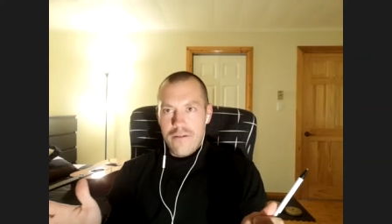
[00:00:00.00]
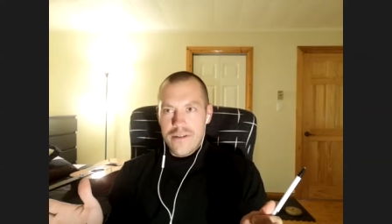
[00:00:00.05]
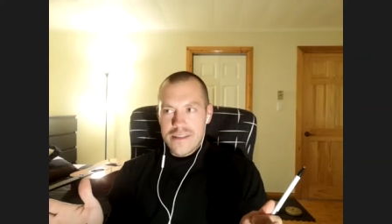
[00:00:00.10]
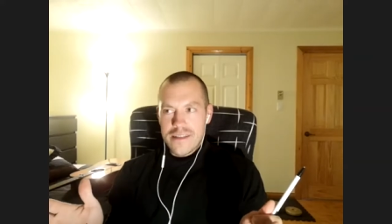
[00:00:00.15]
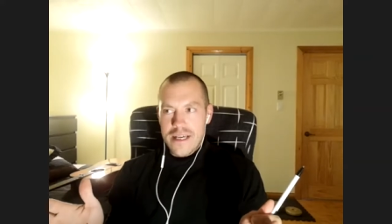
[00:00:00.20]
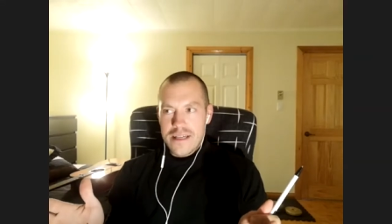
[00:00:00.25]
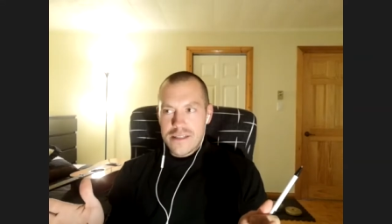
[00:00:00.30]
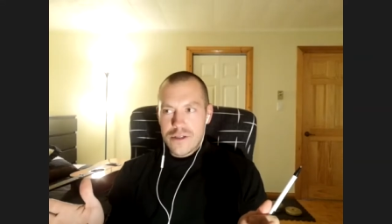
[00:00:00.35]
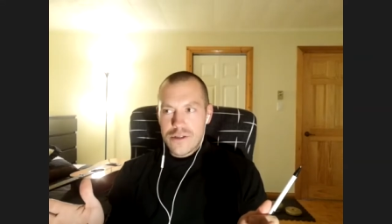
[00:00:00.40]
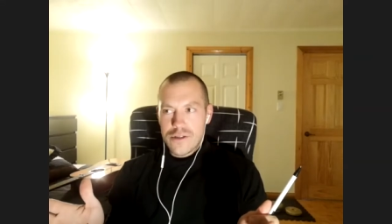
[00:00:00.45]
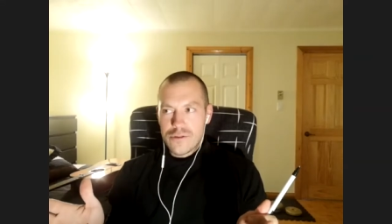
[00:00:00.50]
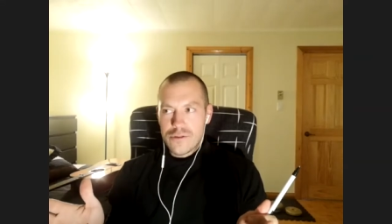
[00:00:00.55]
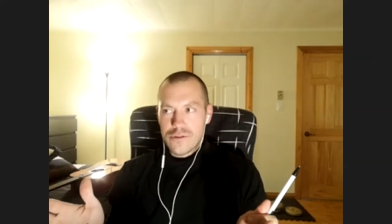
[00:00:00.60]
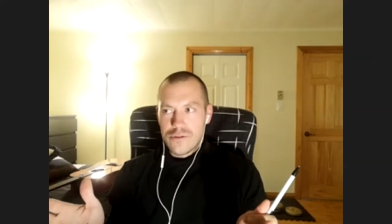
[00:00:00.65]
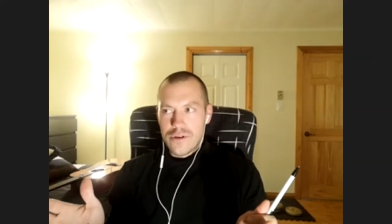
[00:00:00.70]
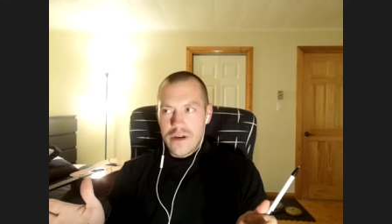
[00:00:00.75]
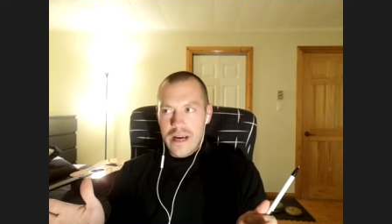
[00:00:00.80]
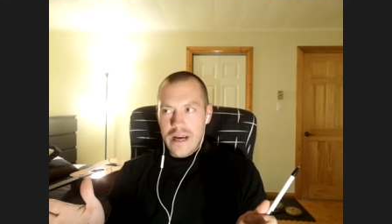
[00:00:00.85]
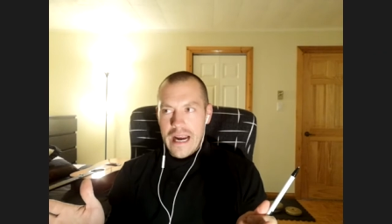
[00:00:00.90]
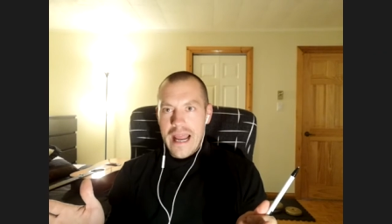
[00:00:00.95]
faisant ça,
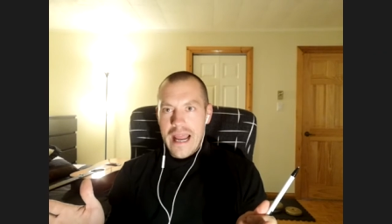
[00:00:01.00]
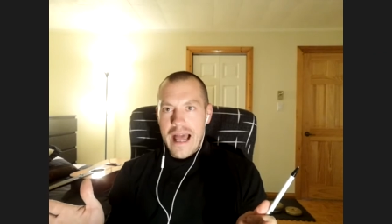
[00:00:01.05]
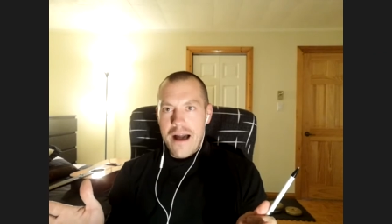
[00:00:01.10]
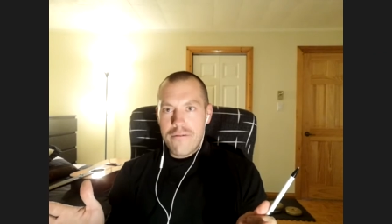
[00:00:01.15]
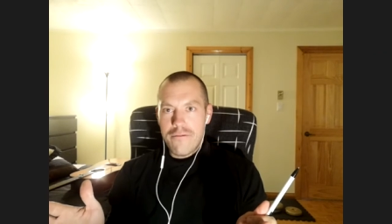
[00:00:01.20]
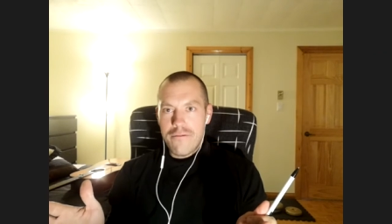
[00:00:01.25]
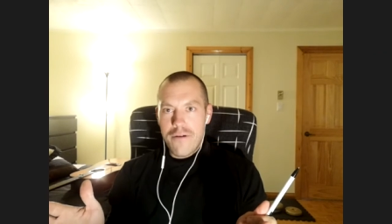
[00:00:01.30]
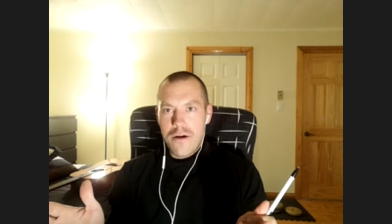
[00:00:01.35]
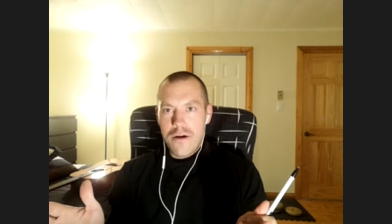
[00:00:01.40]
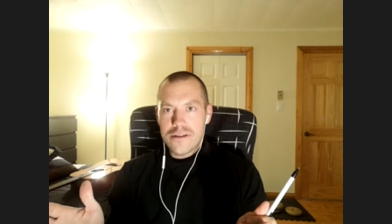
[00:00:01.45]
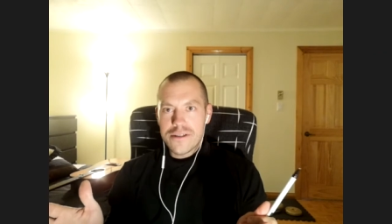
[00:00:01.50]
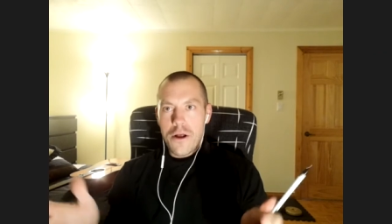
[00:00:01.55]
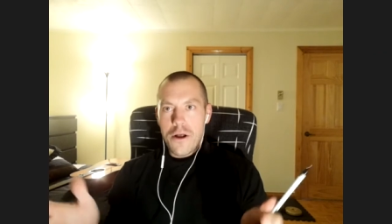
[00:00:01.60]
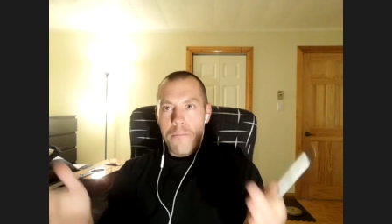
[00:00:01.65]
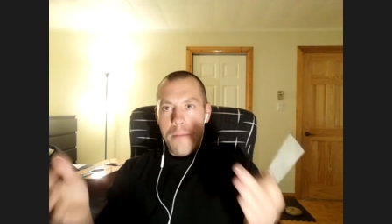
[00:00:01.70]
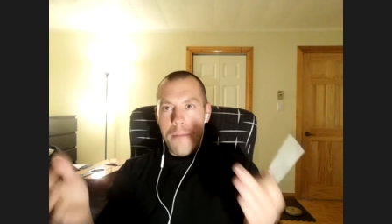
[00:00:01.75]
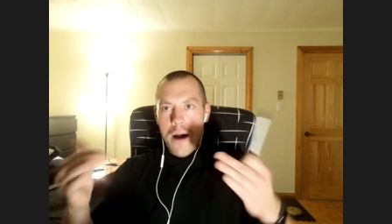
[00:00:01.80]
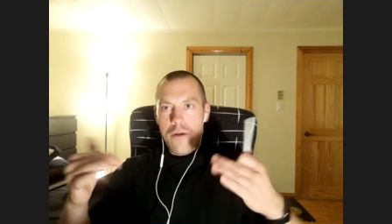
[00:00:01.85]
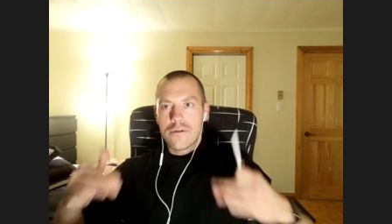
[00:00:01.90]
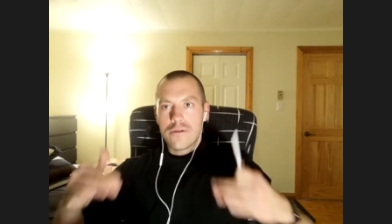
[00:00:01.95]
tu réenforces le
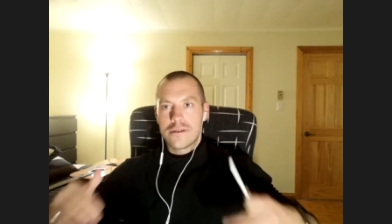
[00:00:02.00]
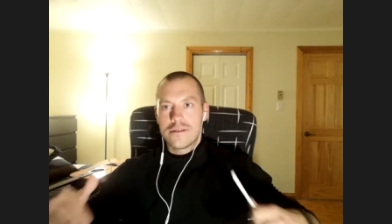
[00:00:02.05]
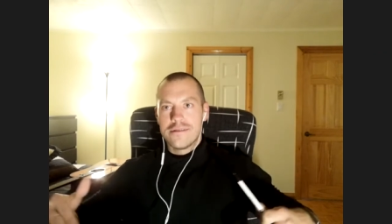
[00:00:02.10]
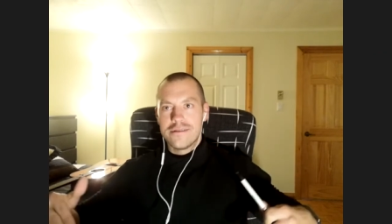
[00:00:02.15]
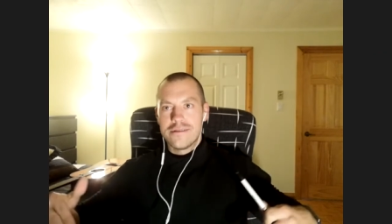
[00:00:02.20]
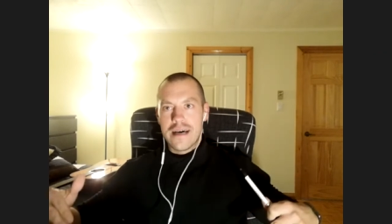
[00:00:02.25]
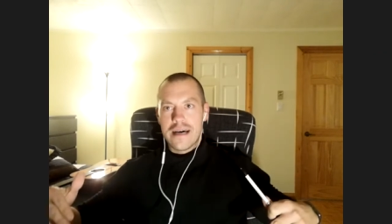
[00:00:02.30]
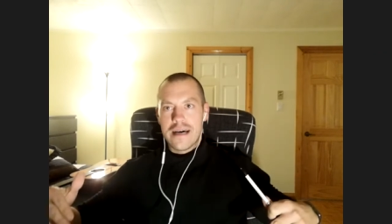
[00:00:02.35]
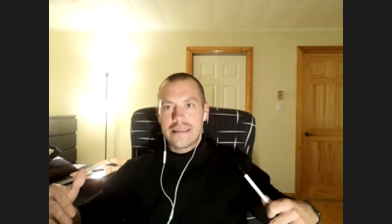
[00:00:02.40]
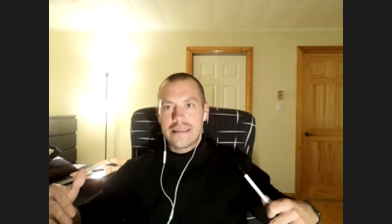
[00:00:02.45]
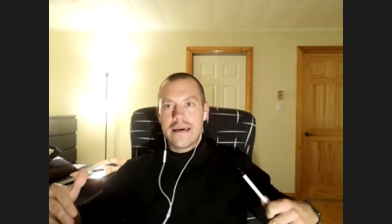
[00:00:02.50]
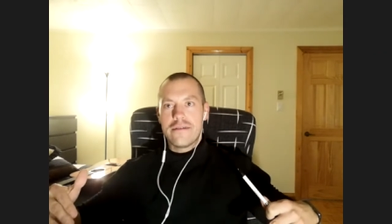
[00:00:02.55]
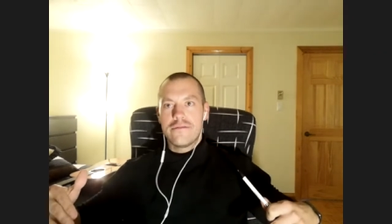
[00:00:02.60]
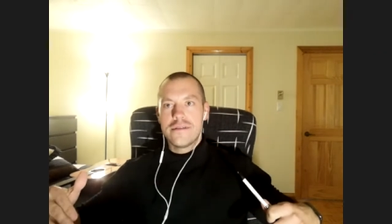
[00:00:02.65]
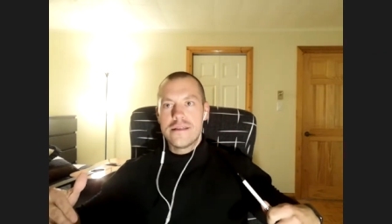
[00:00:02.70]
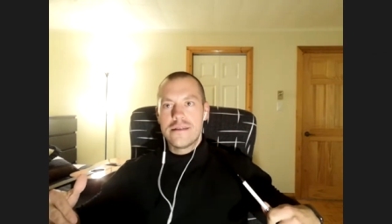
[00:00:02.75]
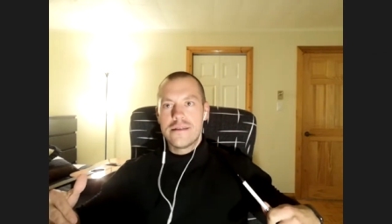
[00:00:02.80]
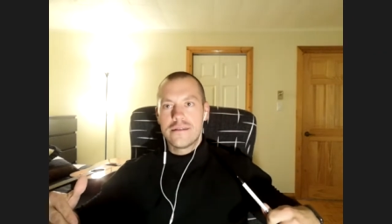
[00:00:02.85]
manque dans ta vie.